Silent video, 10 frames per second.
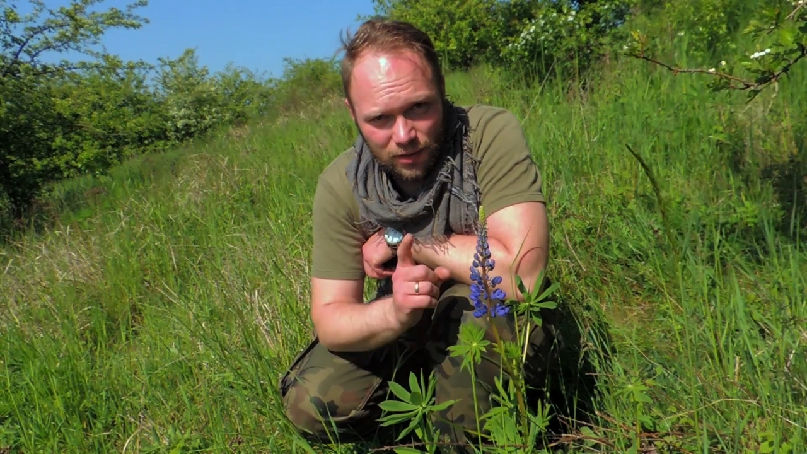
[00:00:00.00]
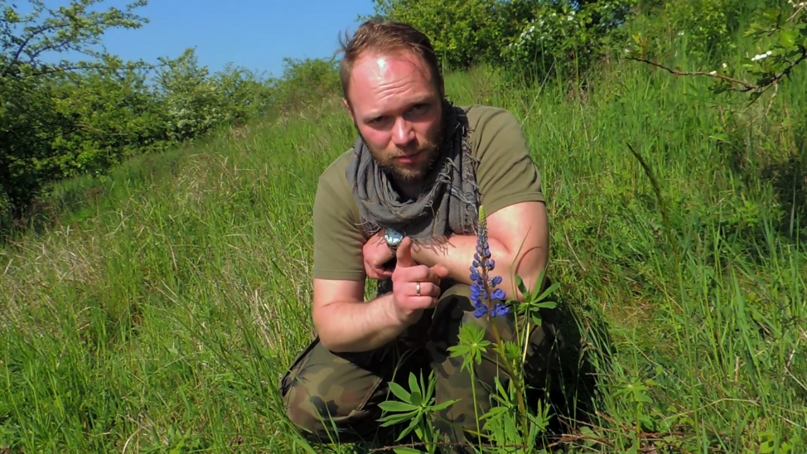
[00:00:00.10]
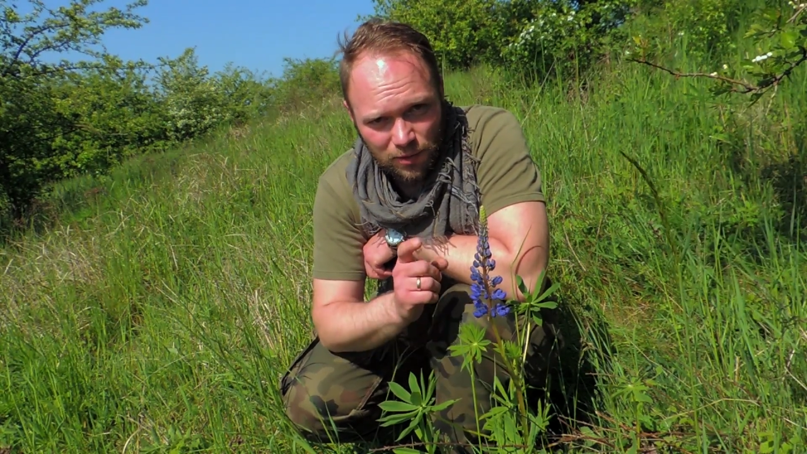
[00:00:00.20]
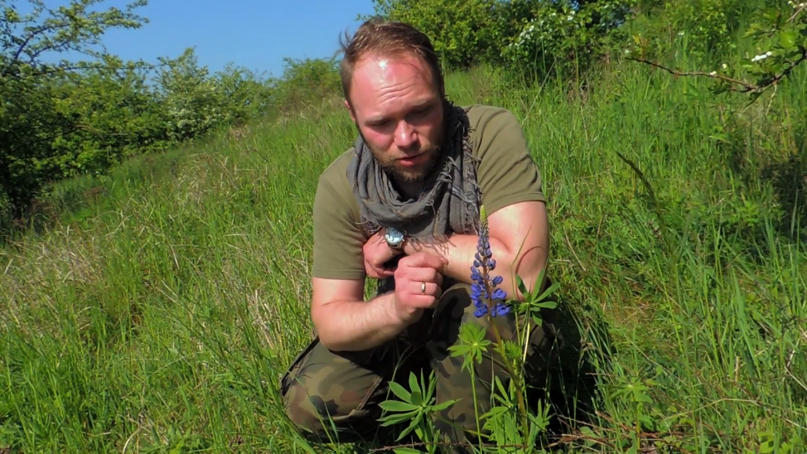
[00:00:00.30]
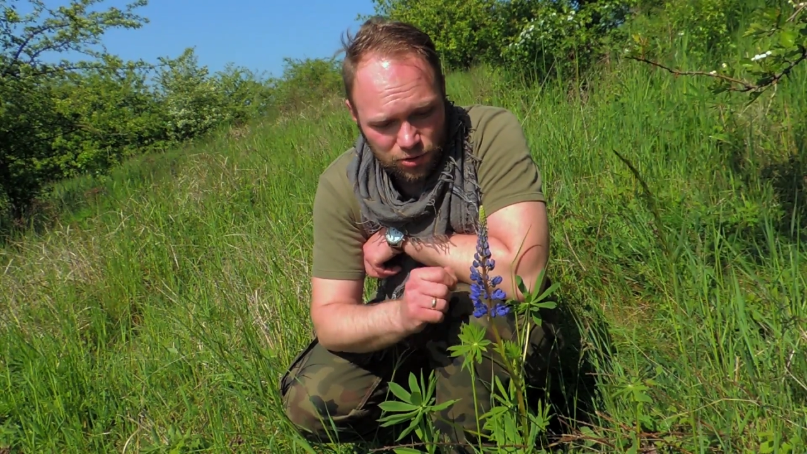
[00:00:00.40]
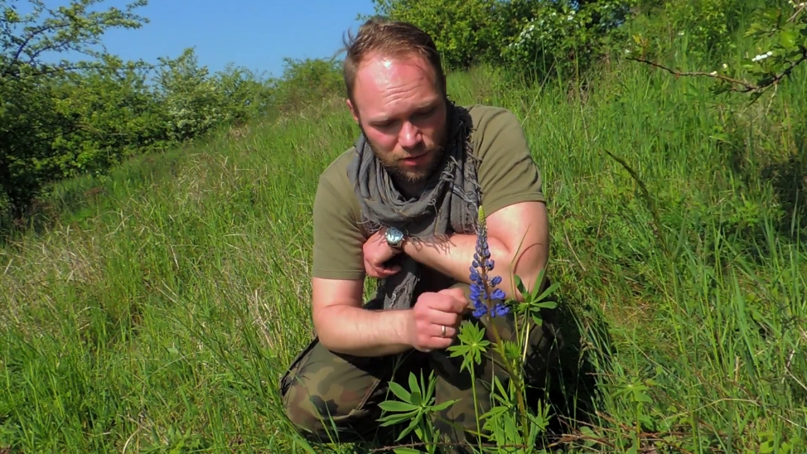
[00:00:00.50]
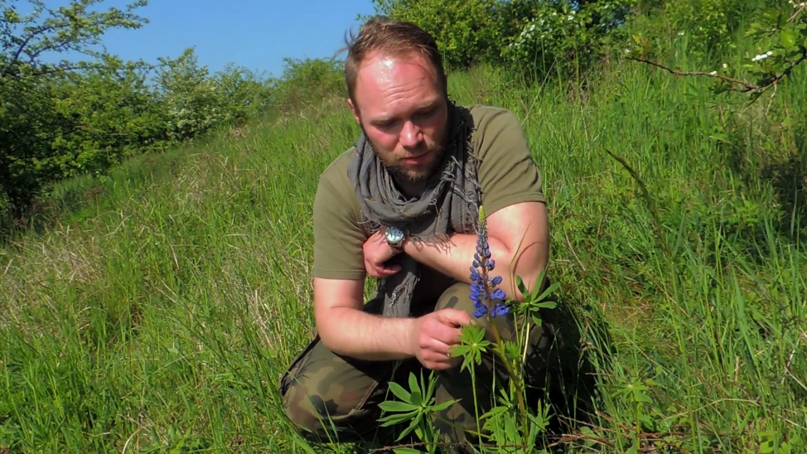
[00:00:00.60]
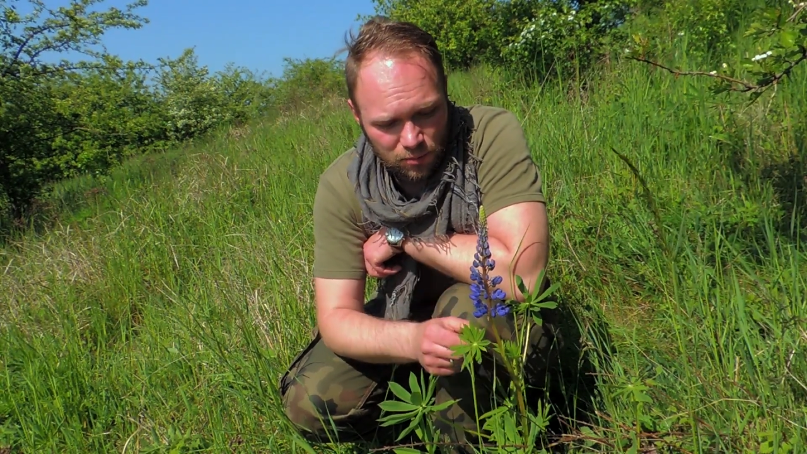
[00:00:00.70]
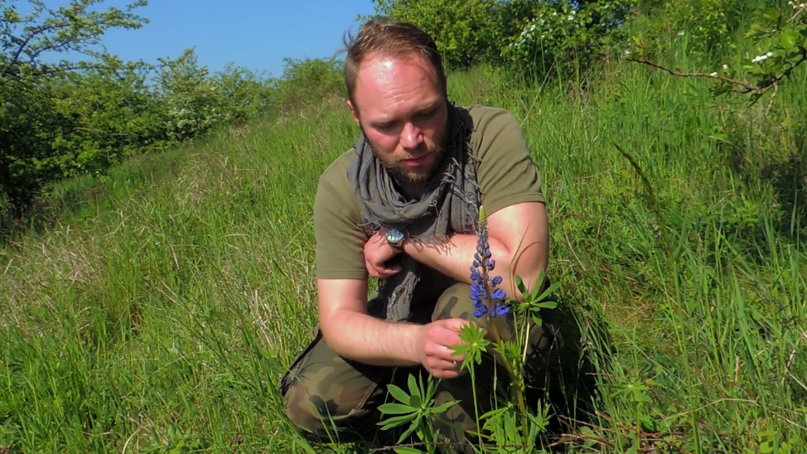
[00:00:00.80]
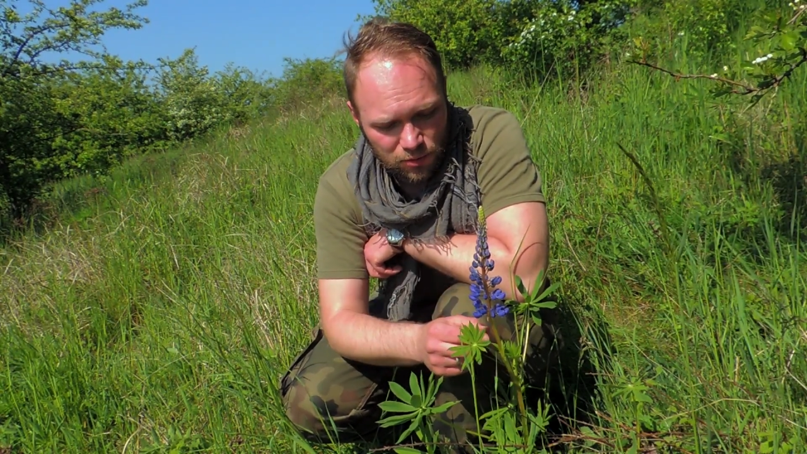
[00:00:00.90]
Chyba, że
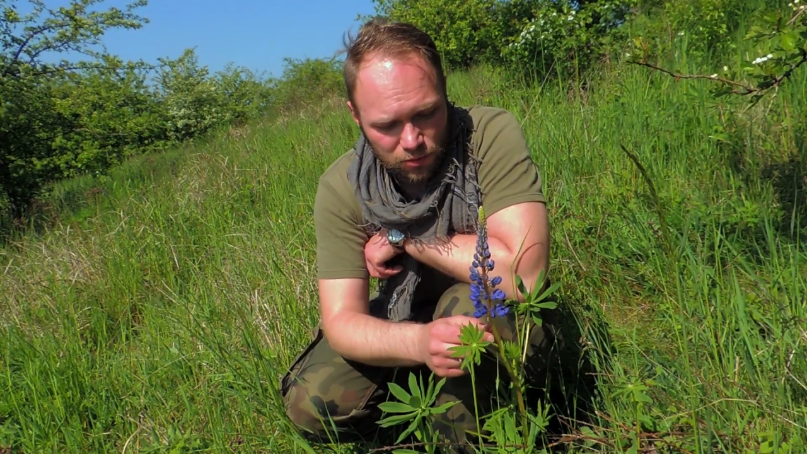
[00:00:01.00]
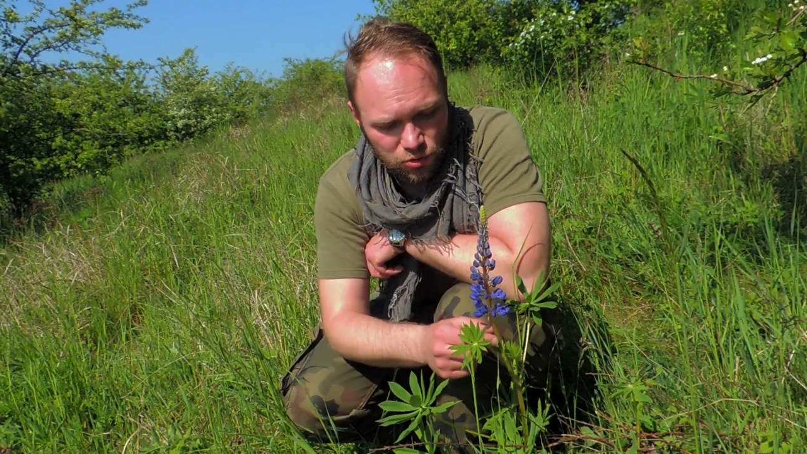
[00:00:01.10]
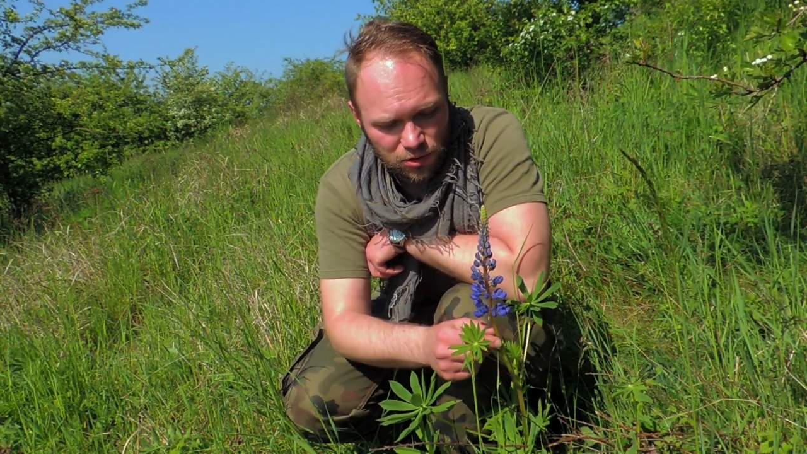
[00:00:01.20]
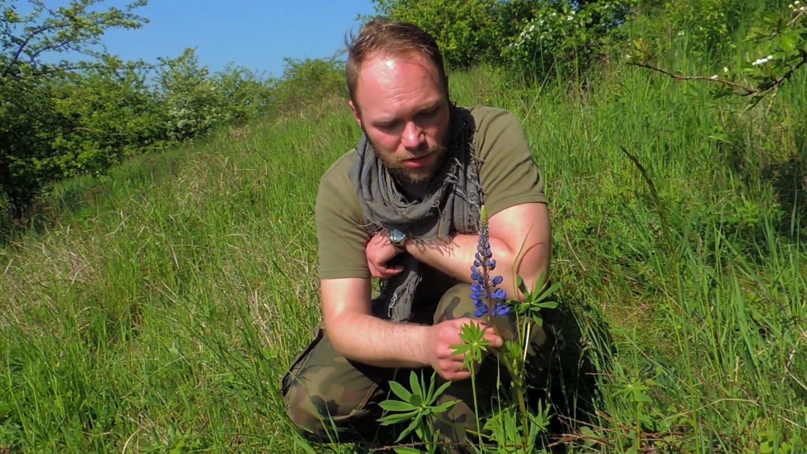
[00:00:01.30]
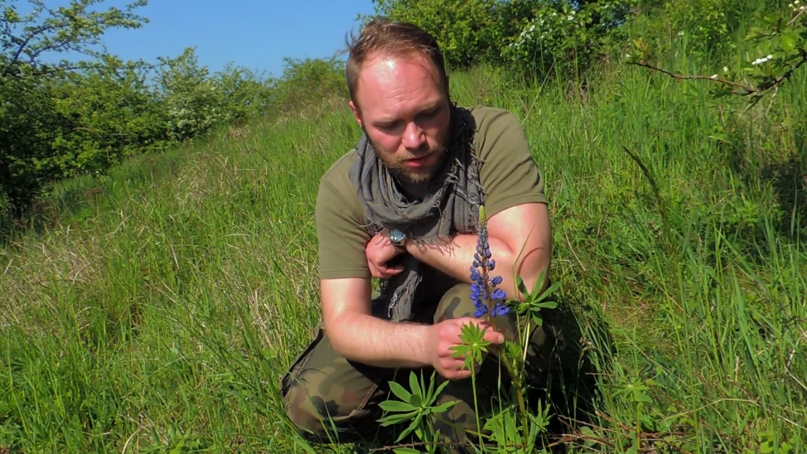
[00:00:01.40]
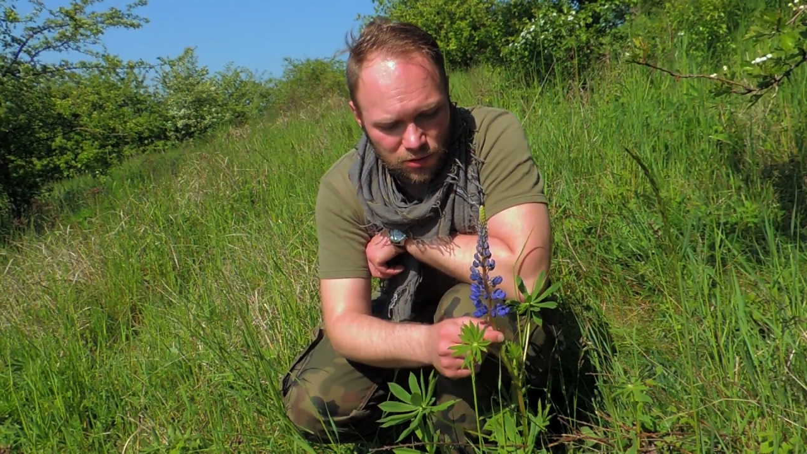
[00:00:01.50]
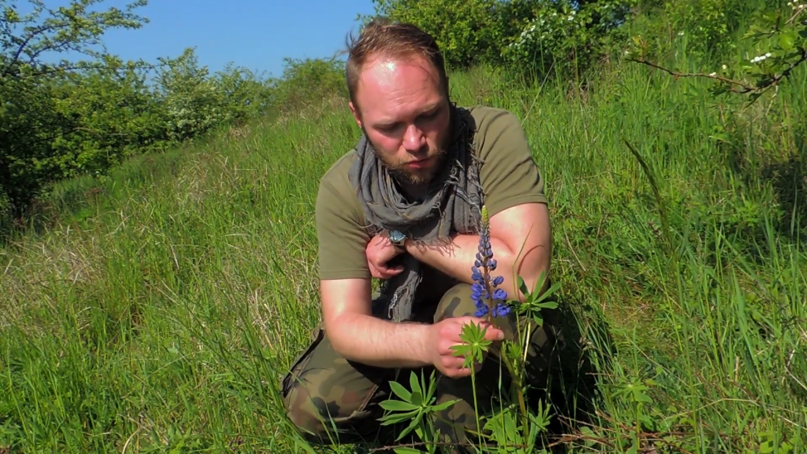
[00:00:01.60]
mamy do czynienia